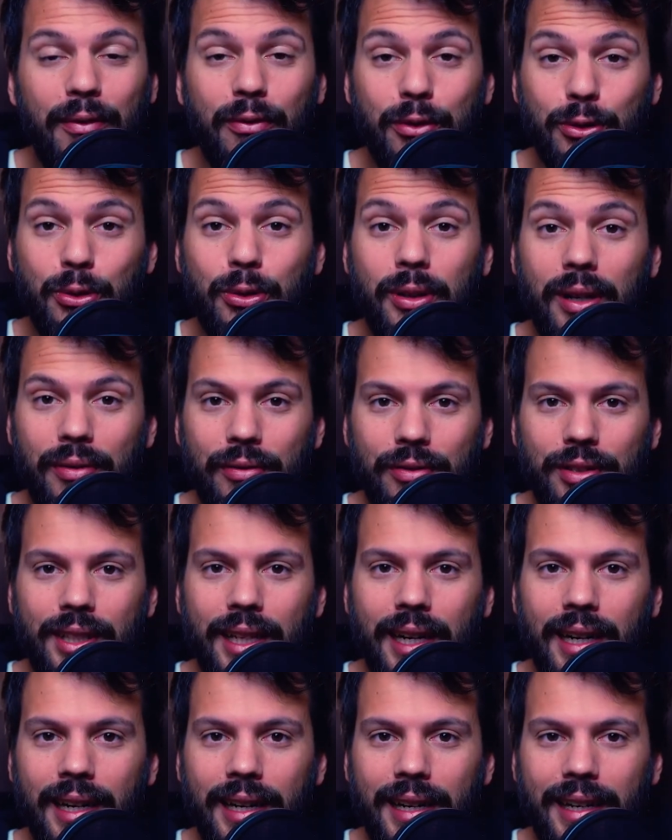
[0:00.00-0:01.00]

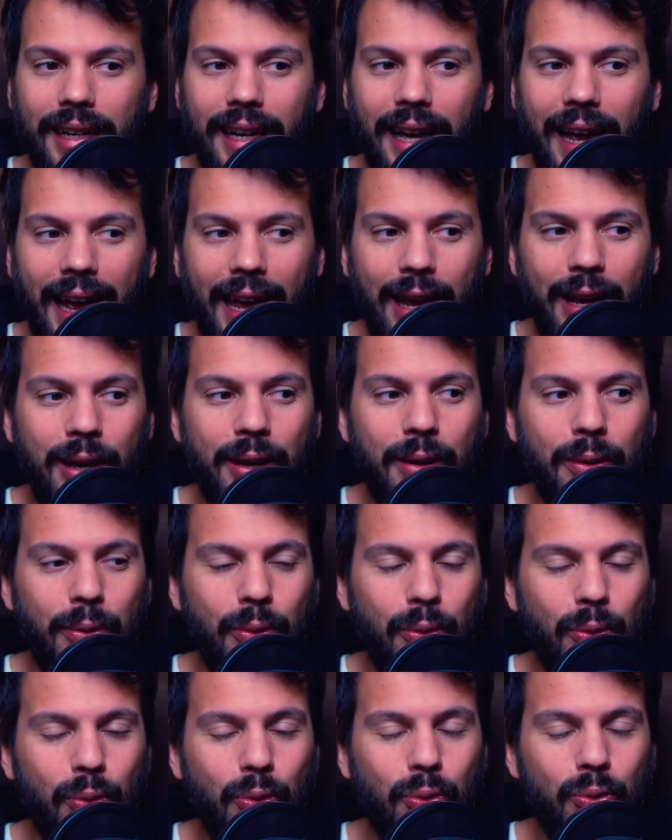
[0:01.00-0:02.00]
fotografia è
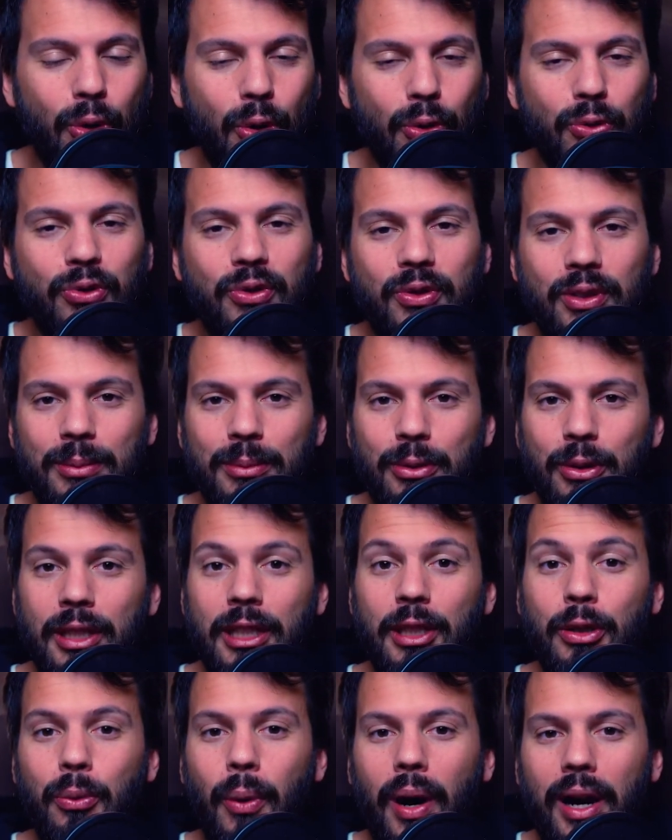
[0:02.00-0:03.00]
un ottimo
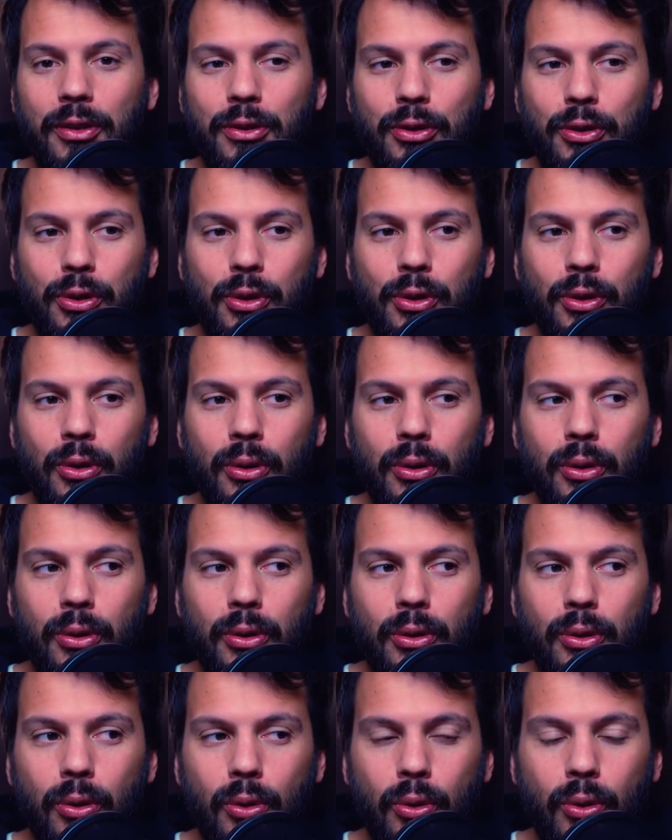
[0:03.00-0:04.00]

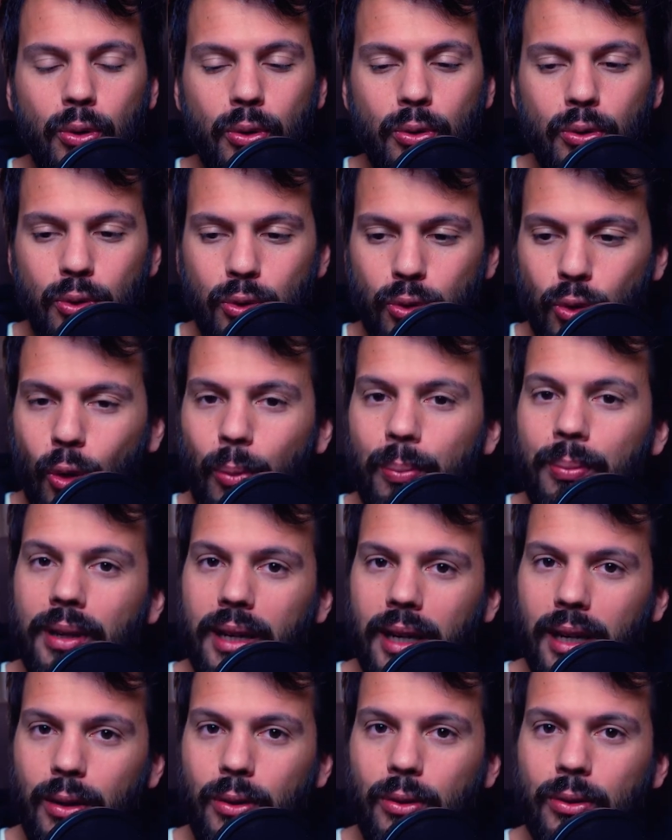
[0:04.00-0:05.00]
linguaggio non solo per
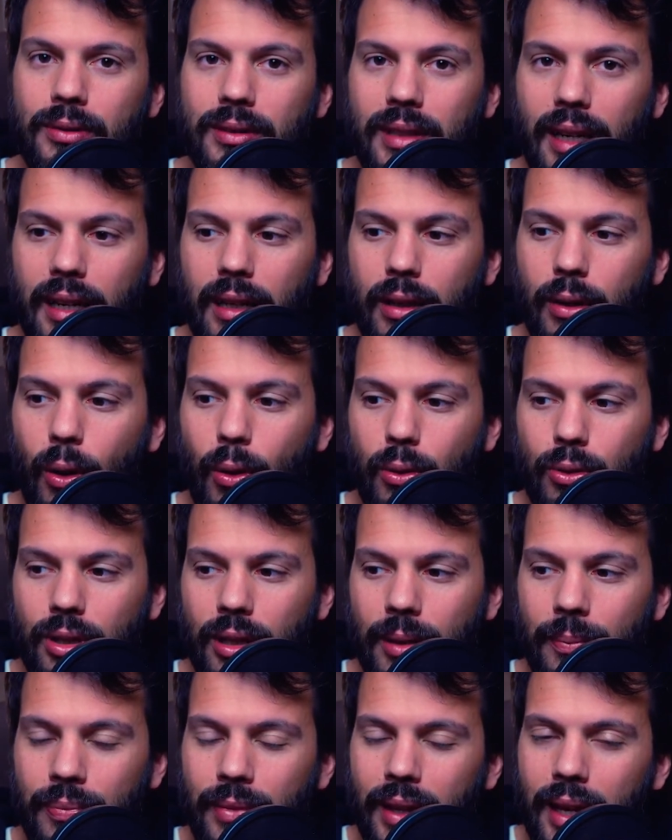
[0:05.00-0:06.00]
raccontare
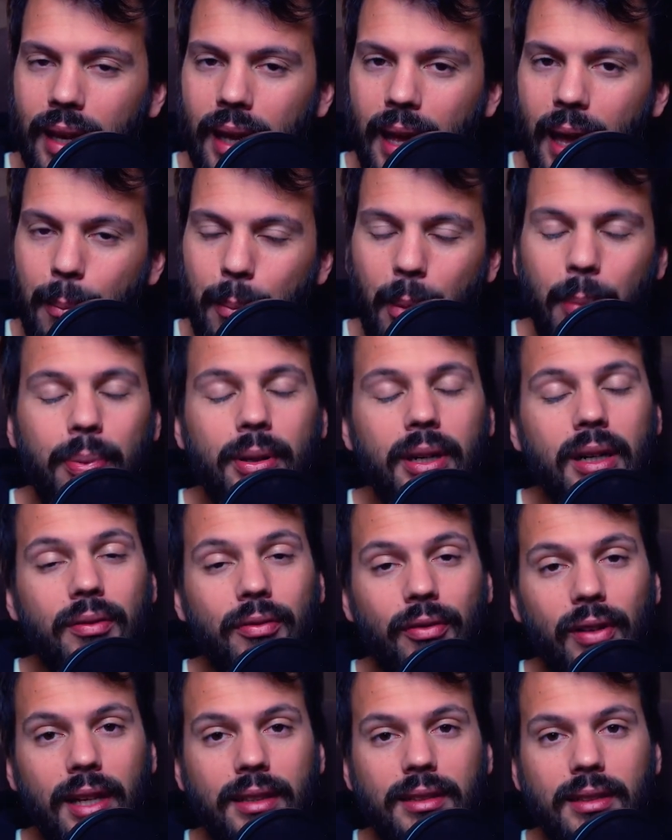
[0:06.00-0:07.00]
cose, ma per
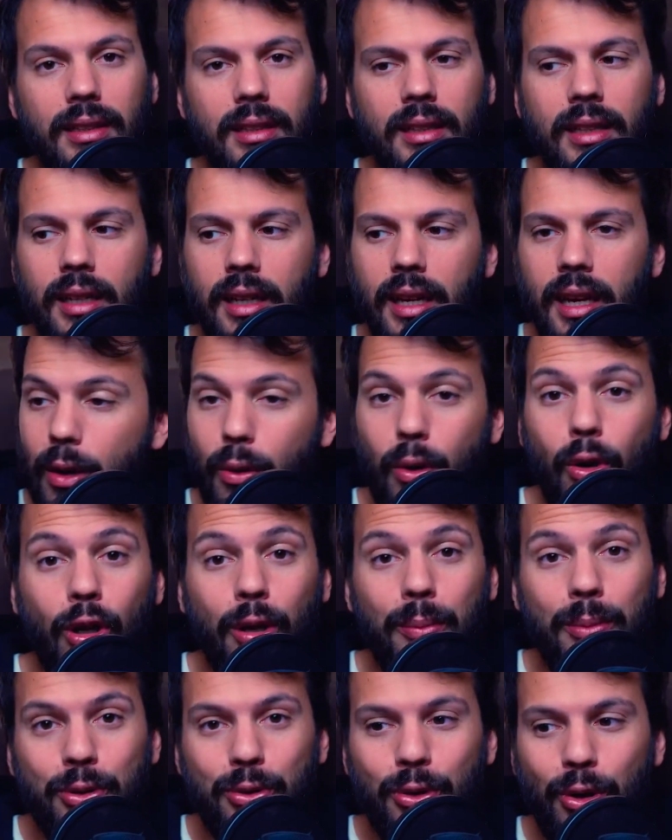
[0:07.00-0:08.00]
riflettere. Quello
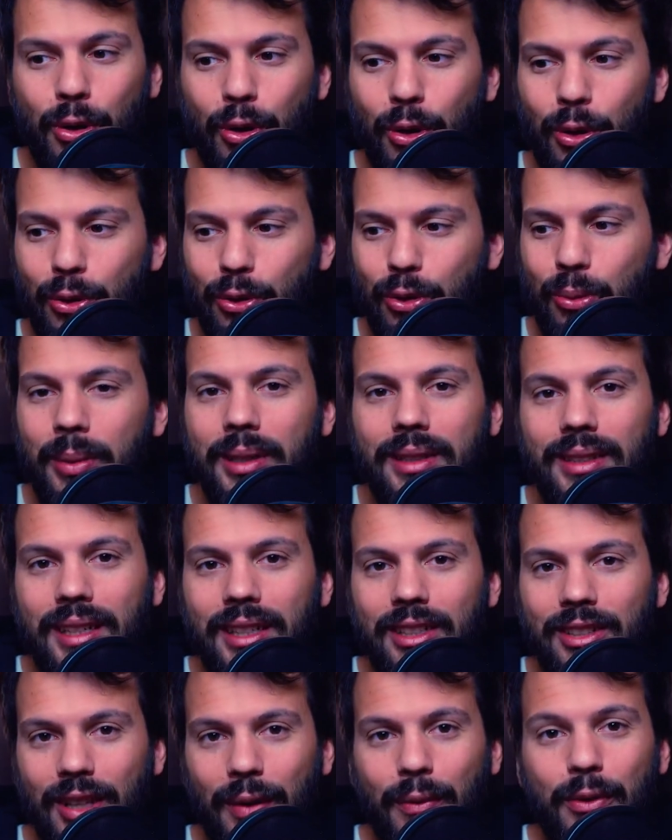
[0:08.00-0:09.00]
che mi sono accorto
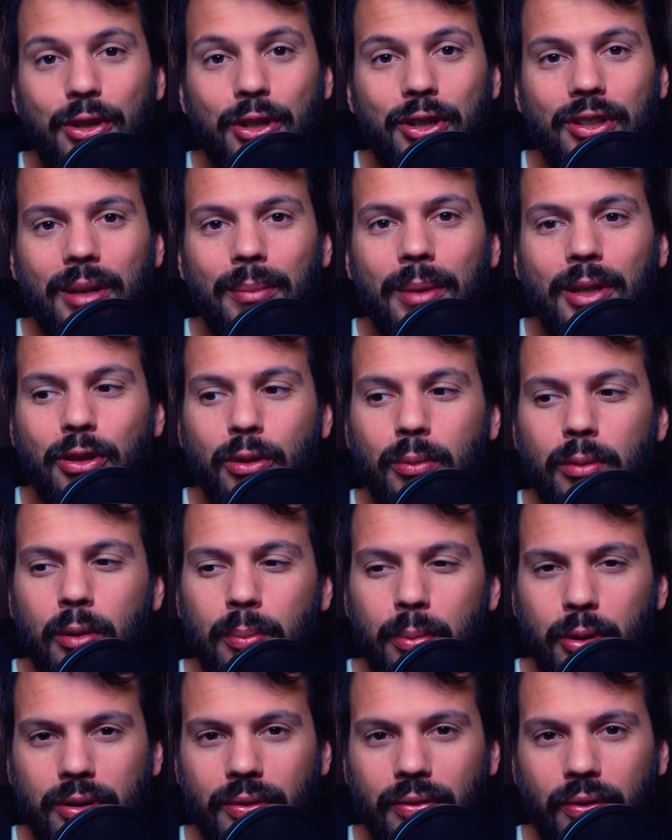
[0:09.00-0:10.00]
mentre stavo sistemando il mio
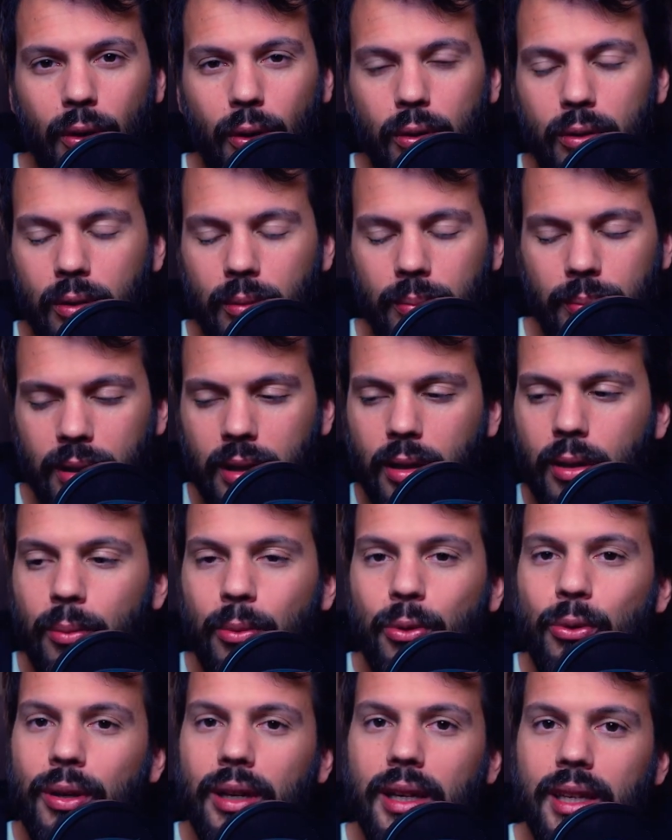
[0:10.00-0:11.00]
portfolio, perché
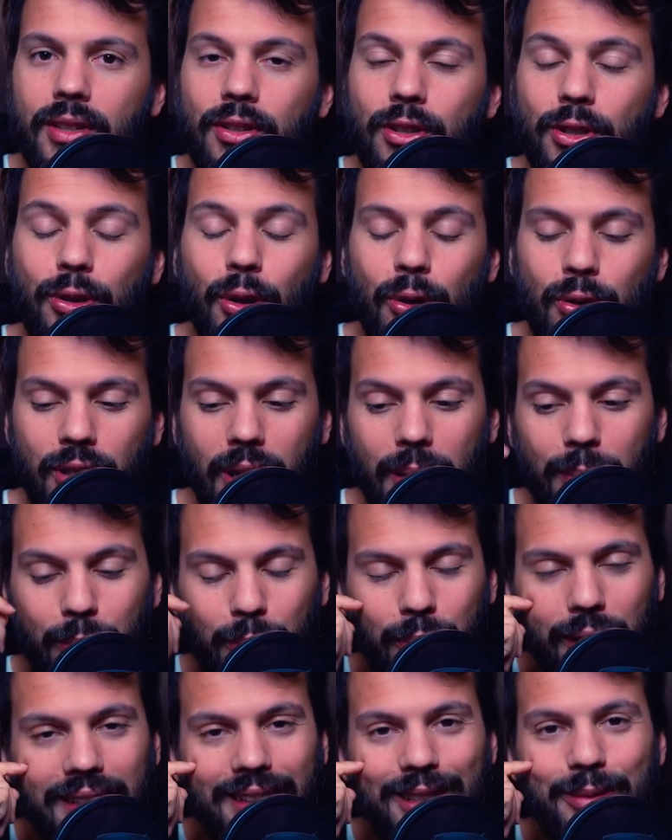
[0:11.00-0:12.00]
comunque ci do sempre
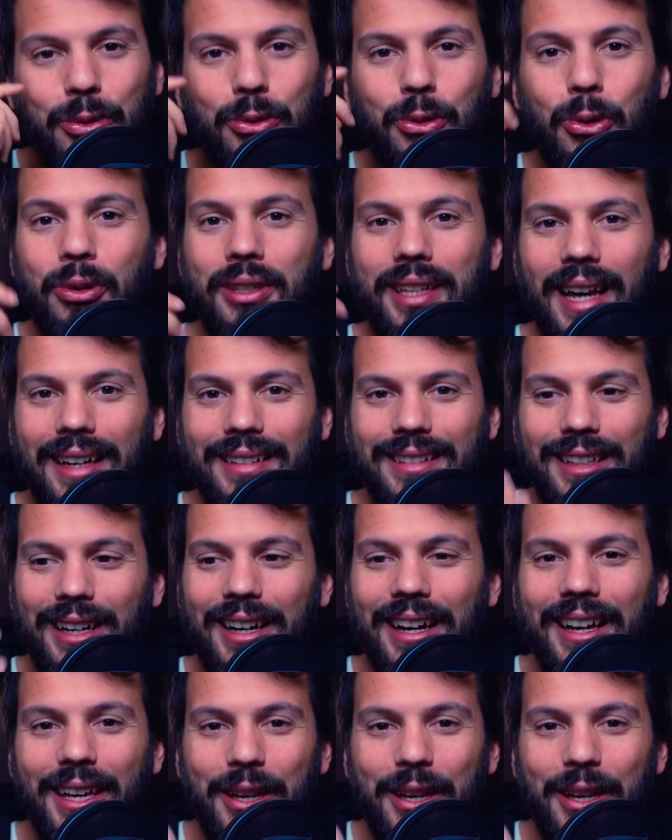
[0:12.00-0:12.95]
un attimo un'occhiata